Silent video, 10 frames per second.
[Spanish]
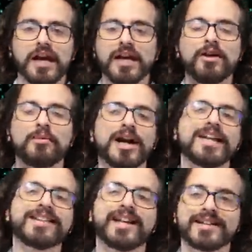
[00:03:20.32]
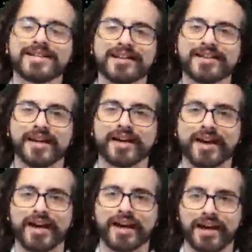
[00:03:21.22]
¿qué es lo más interesante que
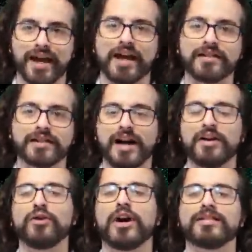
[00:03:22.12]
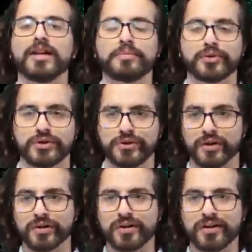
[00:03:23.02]
crees que han traído a esta exposición?